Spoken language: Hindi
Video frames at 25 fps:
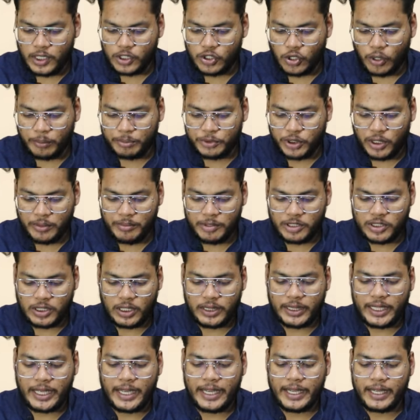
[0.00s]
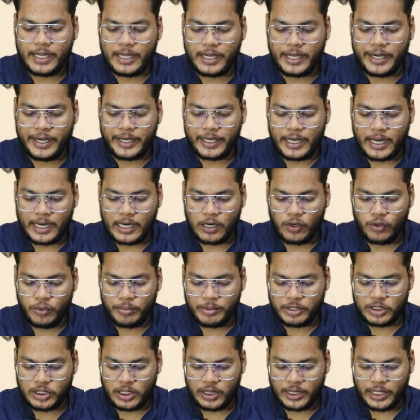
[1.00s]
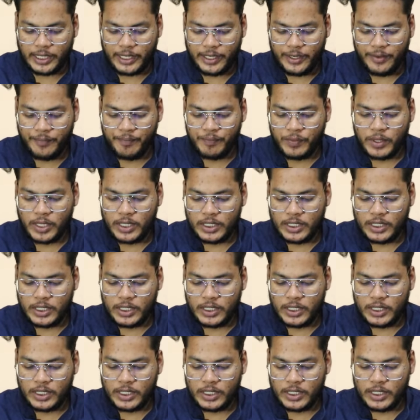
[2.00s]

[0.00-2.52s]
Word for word: इस ऑप्शन में चलना है कनेक्ट अकाउंट पे चलना है